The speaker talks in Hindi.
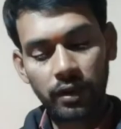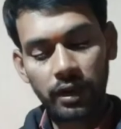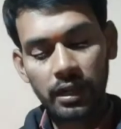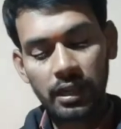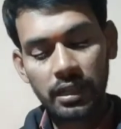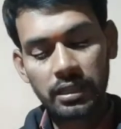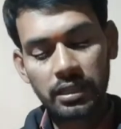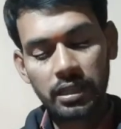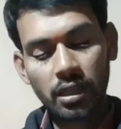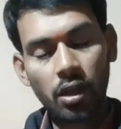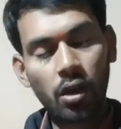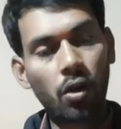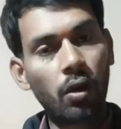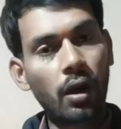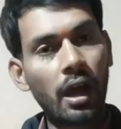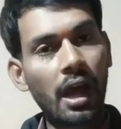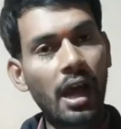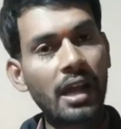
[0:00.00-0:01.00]
कर लीजिए
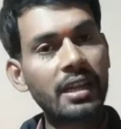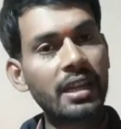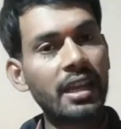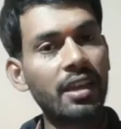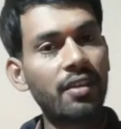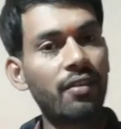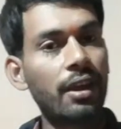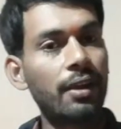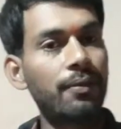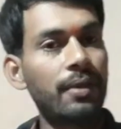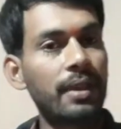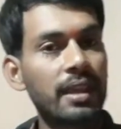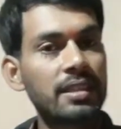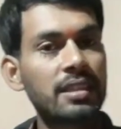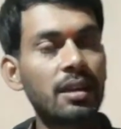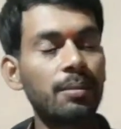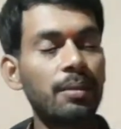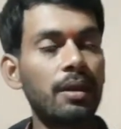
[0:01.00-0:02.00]
और आ जाइए
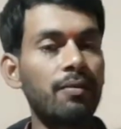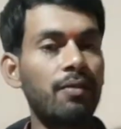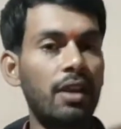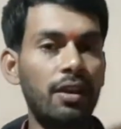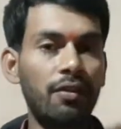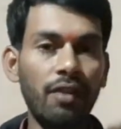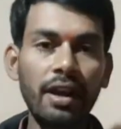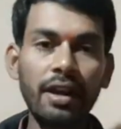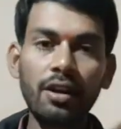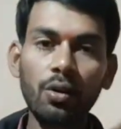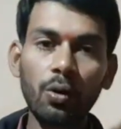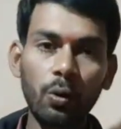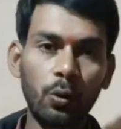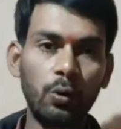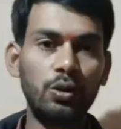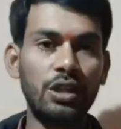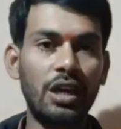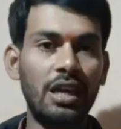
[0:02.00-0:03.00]
वेरिफिकेशन में वेरीफाई
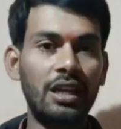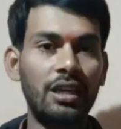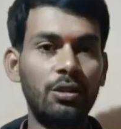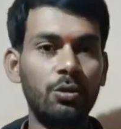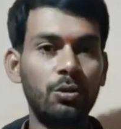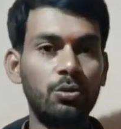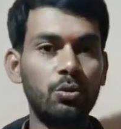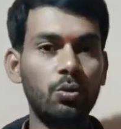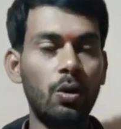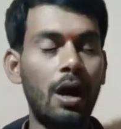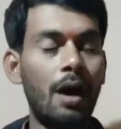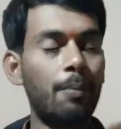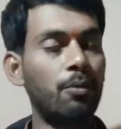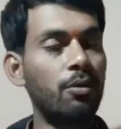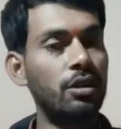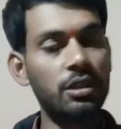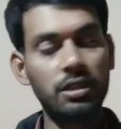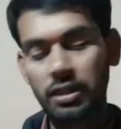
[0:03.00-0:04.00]
हो जाएगी दोस्तों
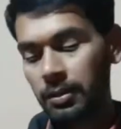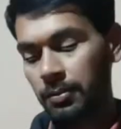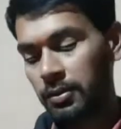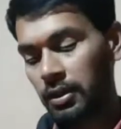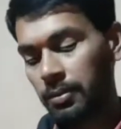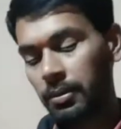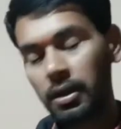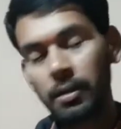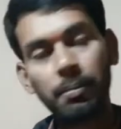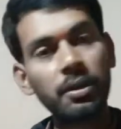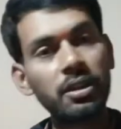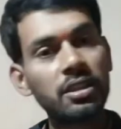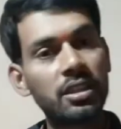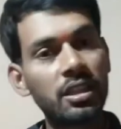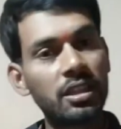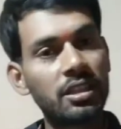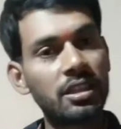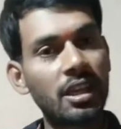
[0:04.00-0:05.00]
आपको डिस्क्रिप्शन में नंबर
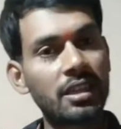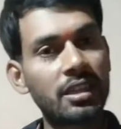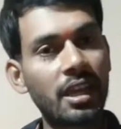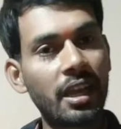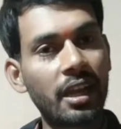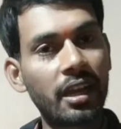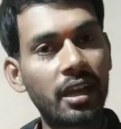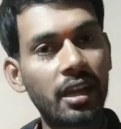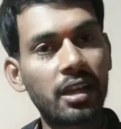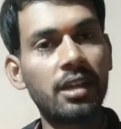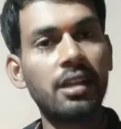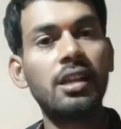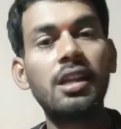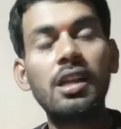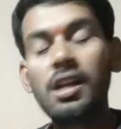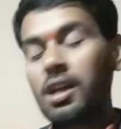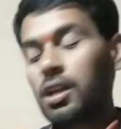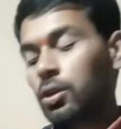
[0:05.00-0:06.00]
दे दिया जाएगा
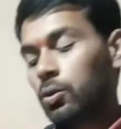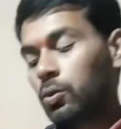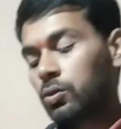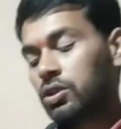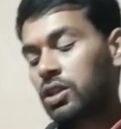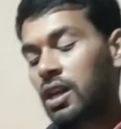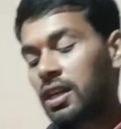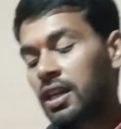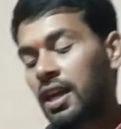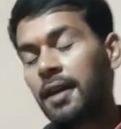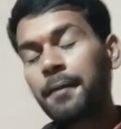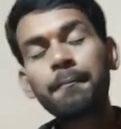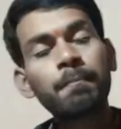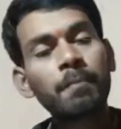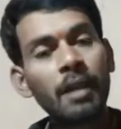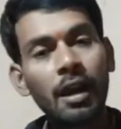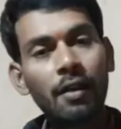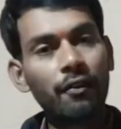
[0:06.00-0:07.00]
तो चलिए
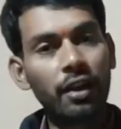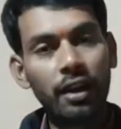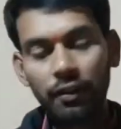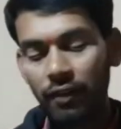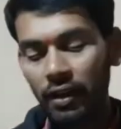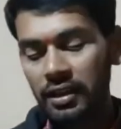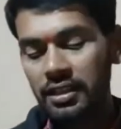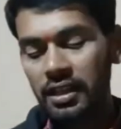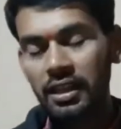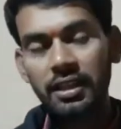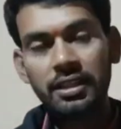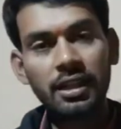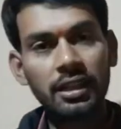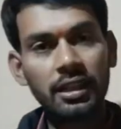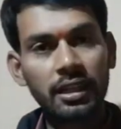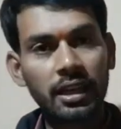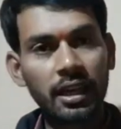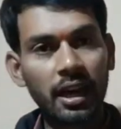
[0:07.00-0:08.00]
आप वेरीफाई जल्दी
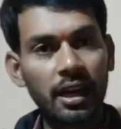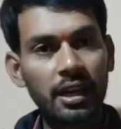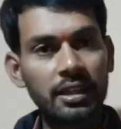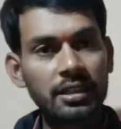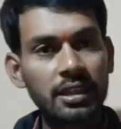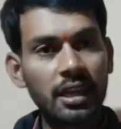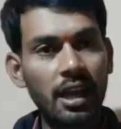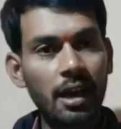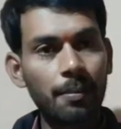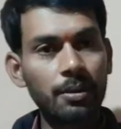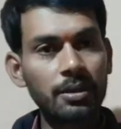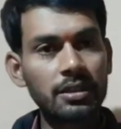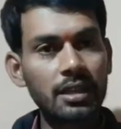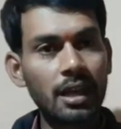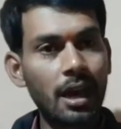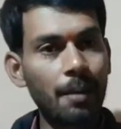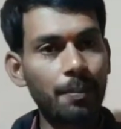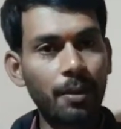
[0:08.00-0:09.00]
जल्दी करा लीजिए यहाँ पर
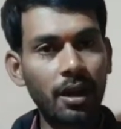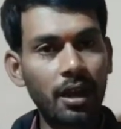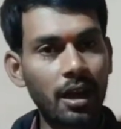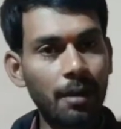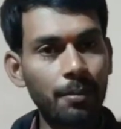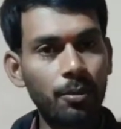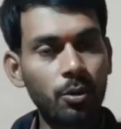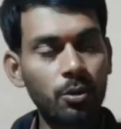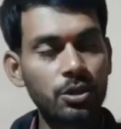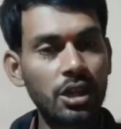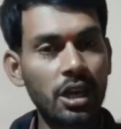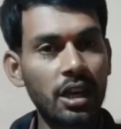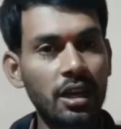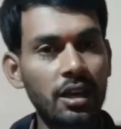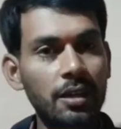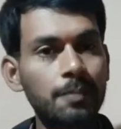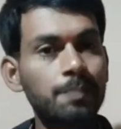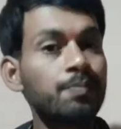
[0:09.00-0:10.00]
से आपका काम हो
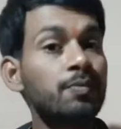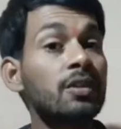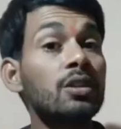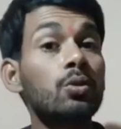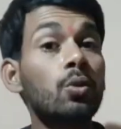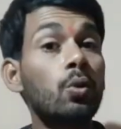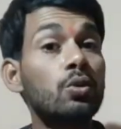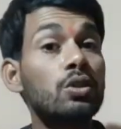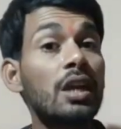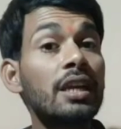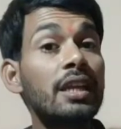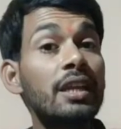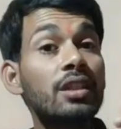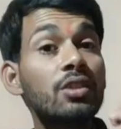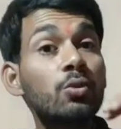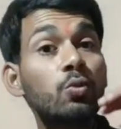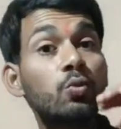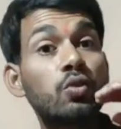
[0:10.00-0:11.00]
जाएगा तो
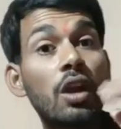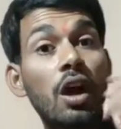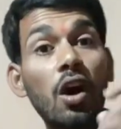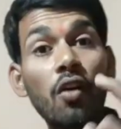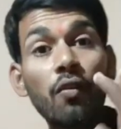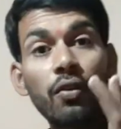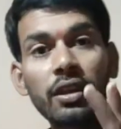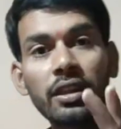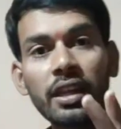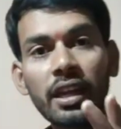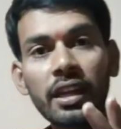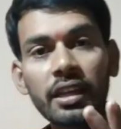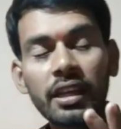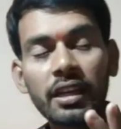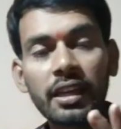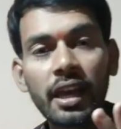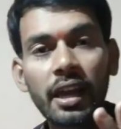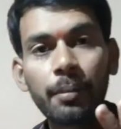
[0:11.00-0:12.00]
चलिए दूसरा ऑफर क्या
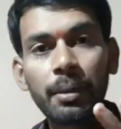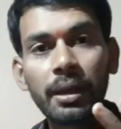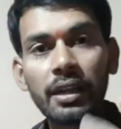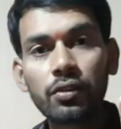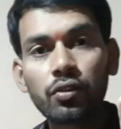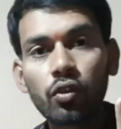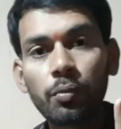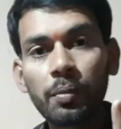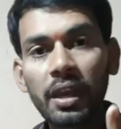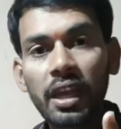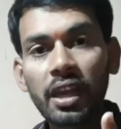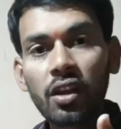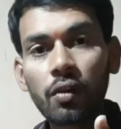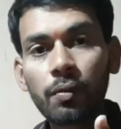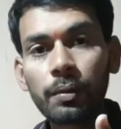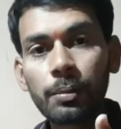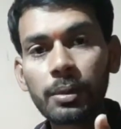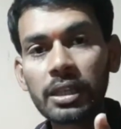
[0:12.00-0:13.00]
निकल के आ रहा है मैंने शुरू में एक
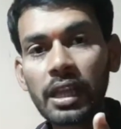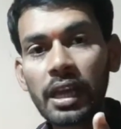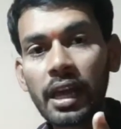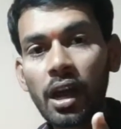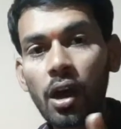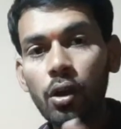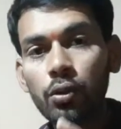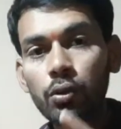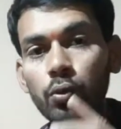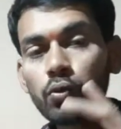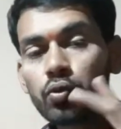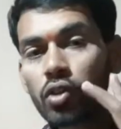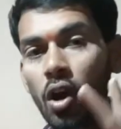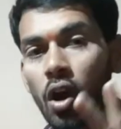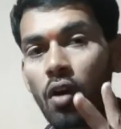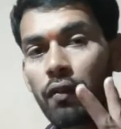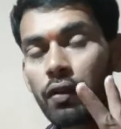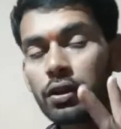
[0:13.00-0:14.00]
ऑफर बताया और
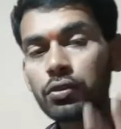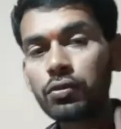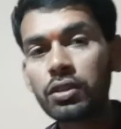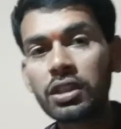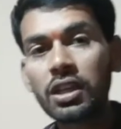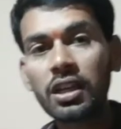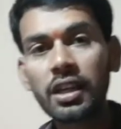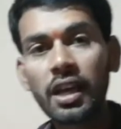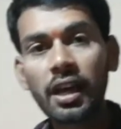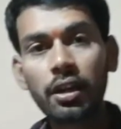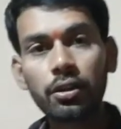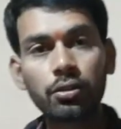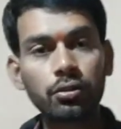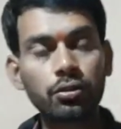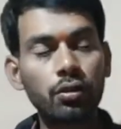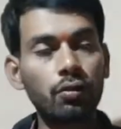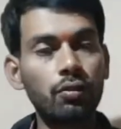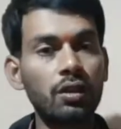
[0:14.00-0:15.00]
दूसरा ऑफर जो निकल के आ रहा है
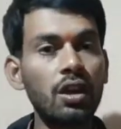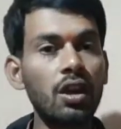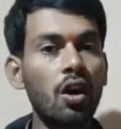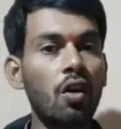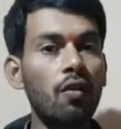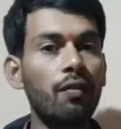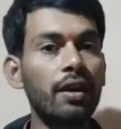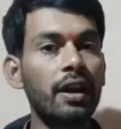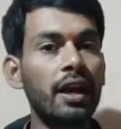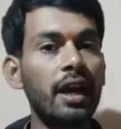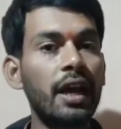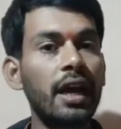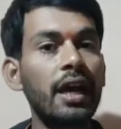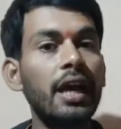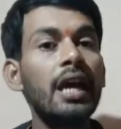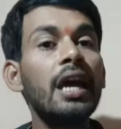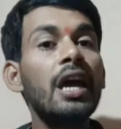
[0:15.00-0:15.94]
दोस्तों ये ऑफर है